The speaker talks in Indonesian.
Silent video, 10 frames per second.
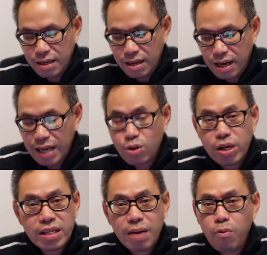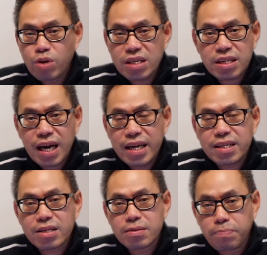Atau kita mudah sekali
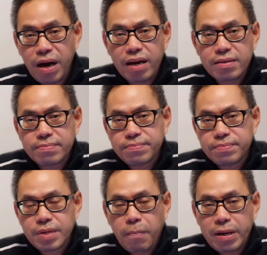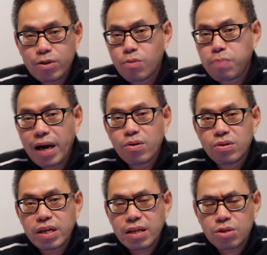terjebak Begitu
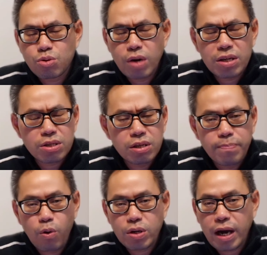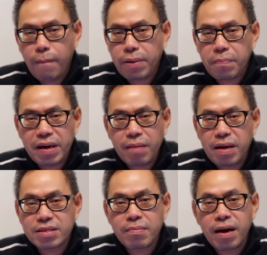bangun kita sudah sibuk dengan berbagai
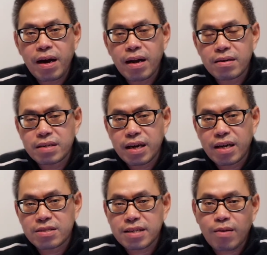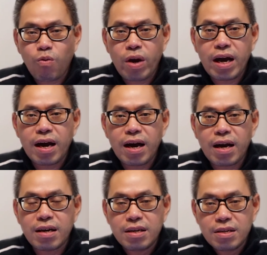macam hal dengan cek
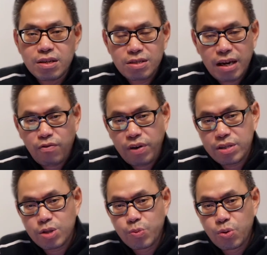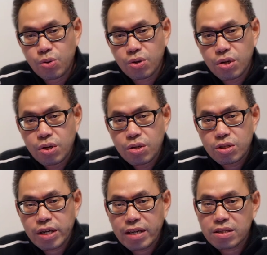WA, cek Facebook,
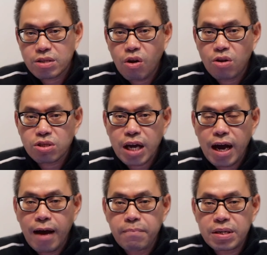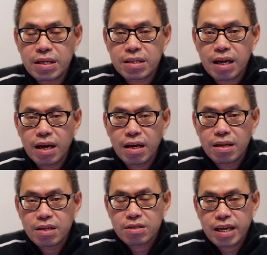cek stok saham kita,
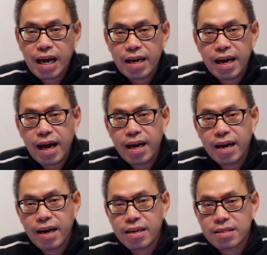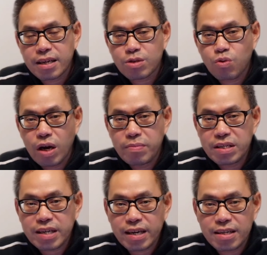cek anak-anak, cek
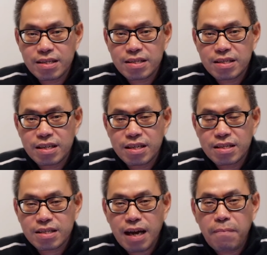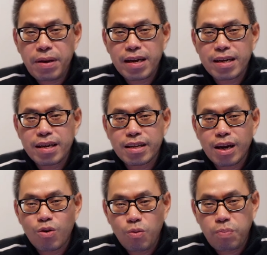suami, cek istri sampai akhirnya kita
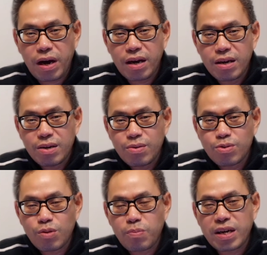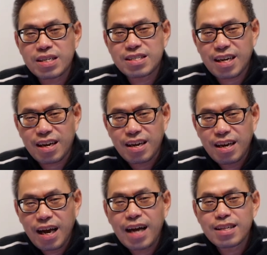lupa untuk mengecek
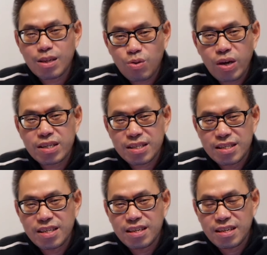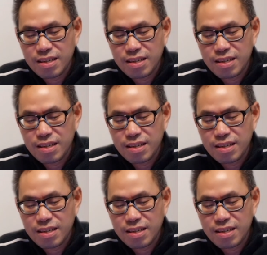hati Tuhan sendiri.